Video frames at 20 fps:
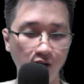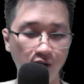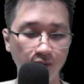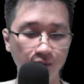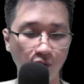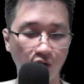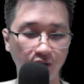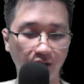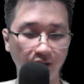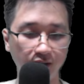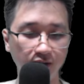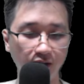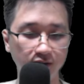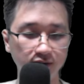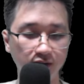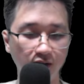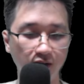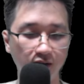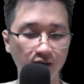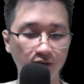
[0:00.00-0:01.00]
Bọn hắn thực
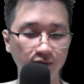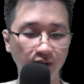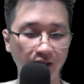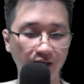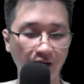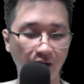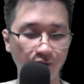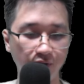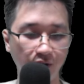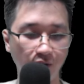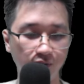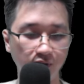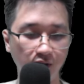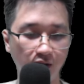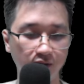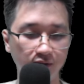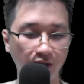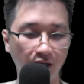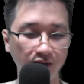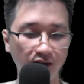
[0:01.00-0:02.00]
sự không thể nào hiểu
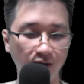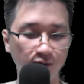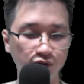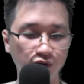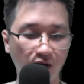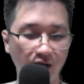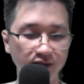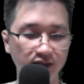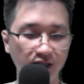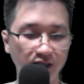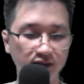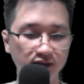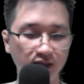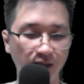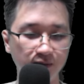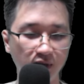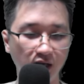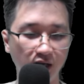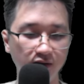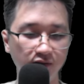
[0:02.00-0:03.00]
được đế tộc toàn diện
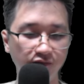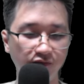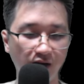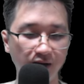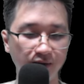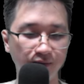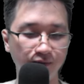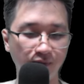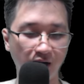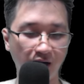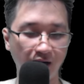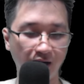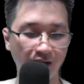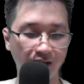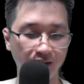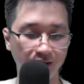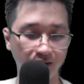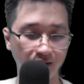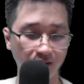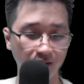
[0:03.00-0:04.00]
xâm lấn vậy
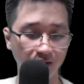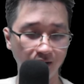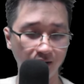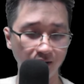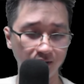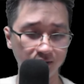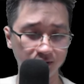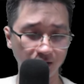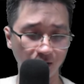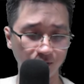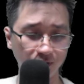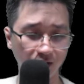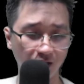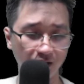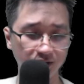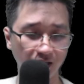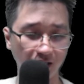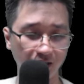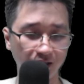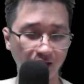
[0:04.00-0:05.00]
mà trong
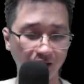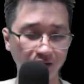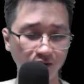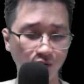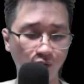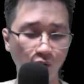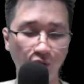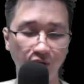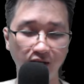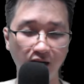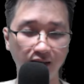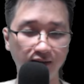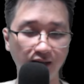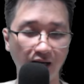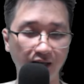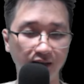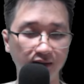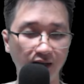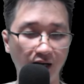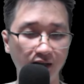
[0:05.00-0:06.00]
thời gian ngắn ngủi đã
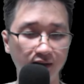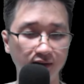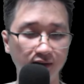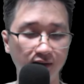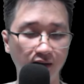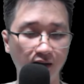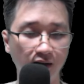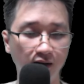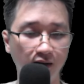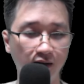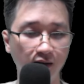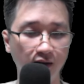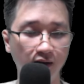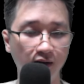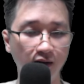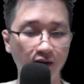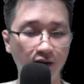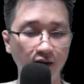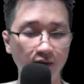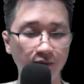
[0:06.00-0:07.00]
tàn tác.
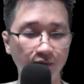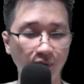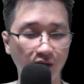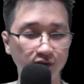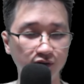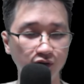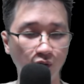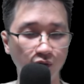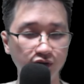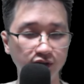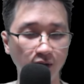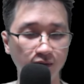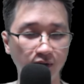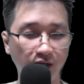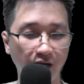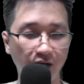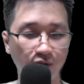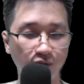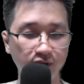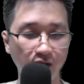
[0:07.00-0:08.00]
Mặc dù trong
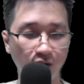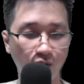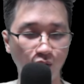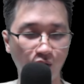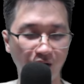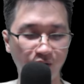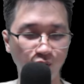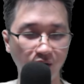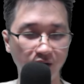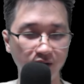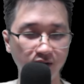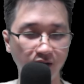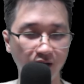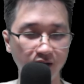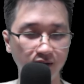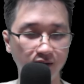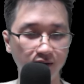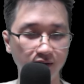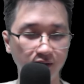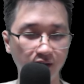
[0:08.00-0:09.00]
này có nhiều loại nguyên
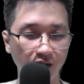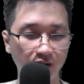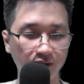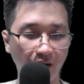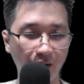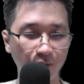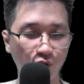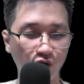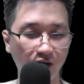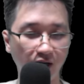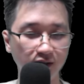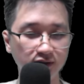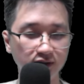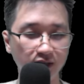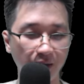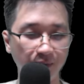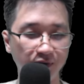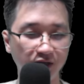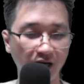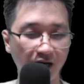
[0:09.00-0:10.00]
nhân, nhưng theo bọn hắn
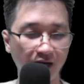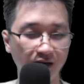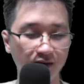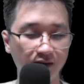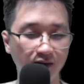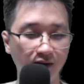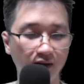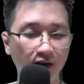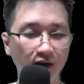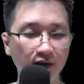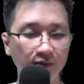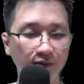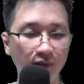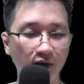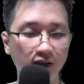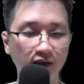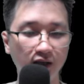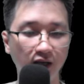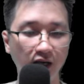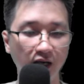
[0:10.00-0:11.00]
xem ra,
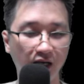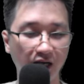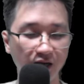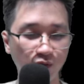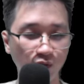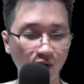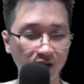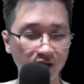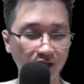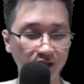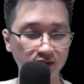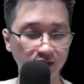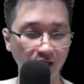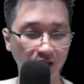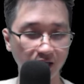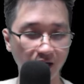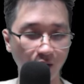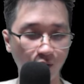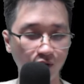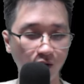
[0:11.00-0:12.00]
bất kỳ cái nguyên nhân
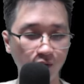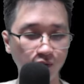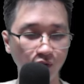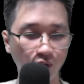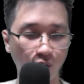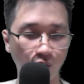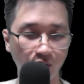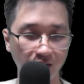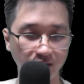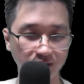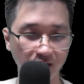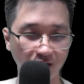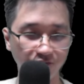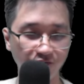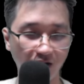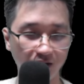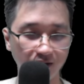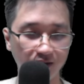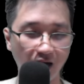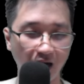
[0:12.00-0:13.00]
gì đều không đủ để dẫn
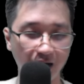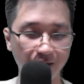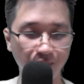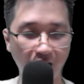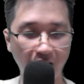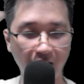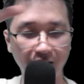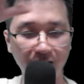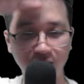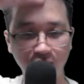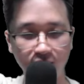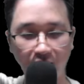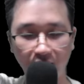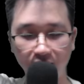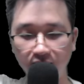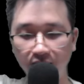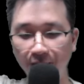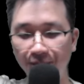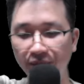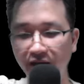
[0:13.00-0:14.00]
phát đại bại không thể
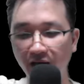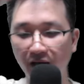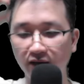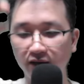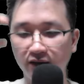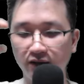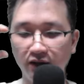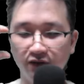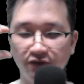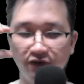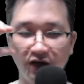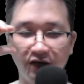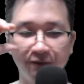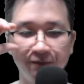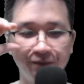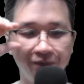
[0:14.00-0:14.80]
tiếp nhận như vậy.